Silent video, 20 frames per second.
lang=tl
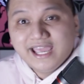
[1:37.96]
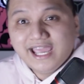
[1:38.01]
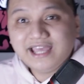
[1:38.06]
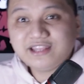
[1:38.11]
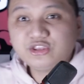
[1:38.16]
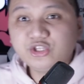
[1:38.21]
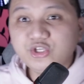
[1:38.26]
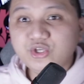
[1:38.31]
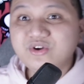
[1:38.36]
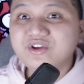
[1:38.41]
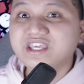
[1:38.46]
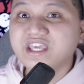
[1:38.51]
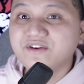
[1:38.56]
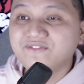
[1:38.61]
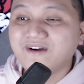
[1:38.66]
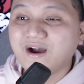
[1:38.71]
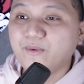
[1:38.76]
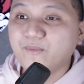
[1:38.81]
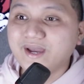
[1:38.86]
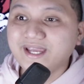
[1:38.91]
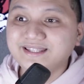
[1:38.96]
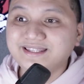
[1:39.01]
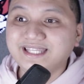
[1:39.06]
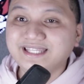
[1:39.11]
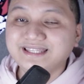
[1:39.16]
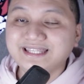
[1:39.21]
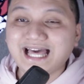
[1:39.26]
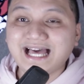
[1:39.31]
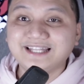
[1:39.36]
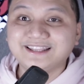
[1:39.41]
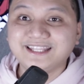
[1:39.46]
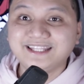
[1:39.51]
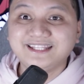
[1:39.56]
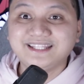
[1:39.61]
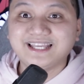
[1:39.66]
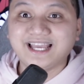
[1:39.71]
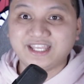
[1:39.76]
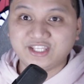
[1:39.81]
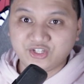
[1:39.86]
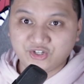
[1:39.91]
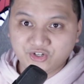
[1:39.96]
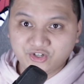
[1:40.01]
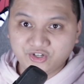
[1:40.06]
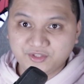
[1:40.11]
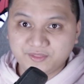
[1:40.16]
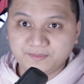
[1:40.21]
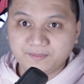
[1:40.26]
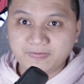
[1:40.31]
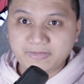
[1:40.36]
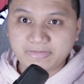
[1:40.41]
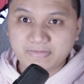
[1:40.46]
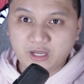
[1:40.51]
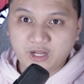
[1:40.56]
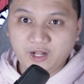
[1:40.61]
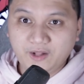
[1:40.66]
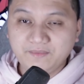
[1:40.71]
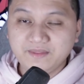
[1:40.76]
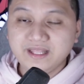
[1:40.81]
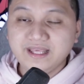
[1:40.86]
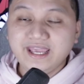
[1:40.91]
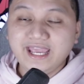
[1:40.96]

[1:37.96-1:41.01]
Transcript: Ito yung giveaway din natin ngayon, no?